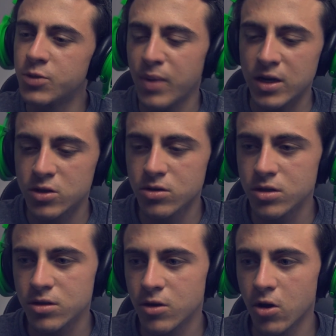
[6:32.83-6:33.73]
J'espère
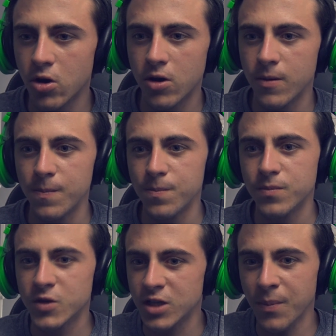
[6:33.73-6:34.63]
juste que.
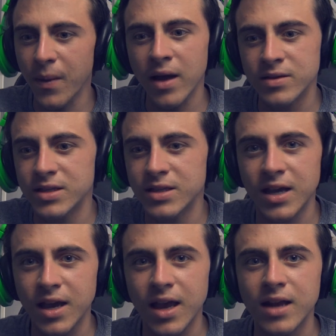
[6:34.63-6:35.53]
Je sais pas si
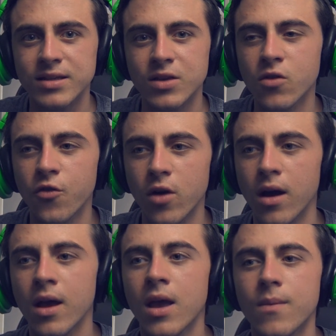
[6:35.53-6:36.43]
c'est réel, c'est ouf
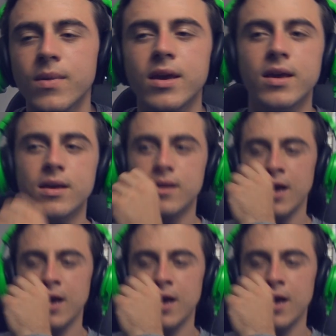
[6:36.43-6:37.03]
quoi. Mais.